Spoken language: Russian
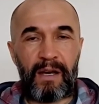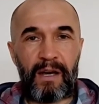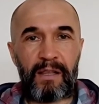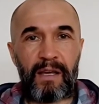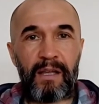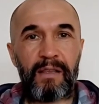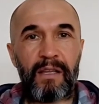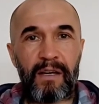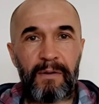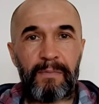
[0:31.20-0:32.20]
она
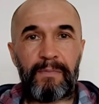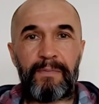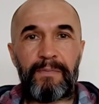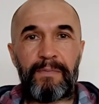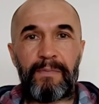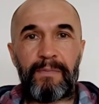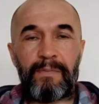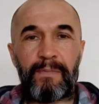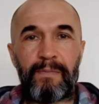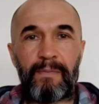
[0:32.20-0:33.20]
одна,
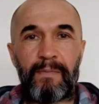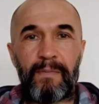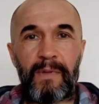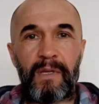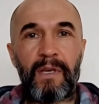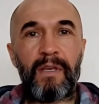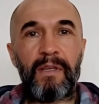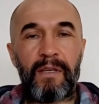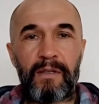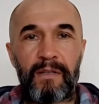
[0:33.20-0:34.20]

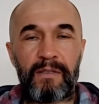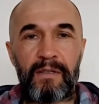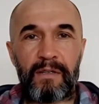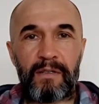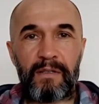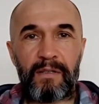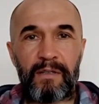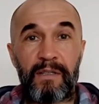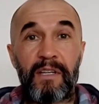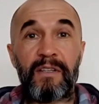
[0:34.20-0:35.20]
ей не на, что,
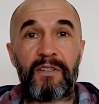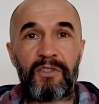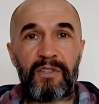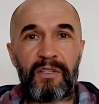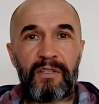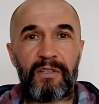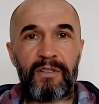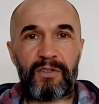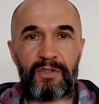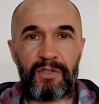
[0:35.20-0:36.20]
не на что
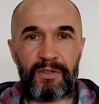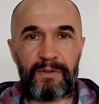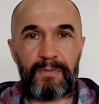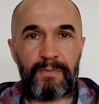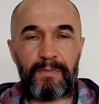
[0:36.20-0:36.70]
жить.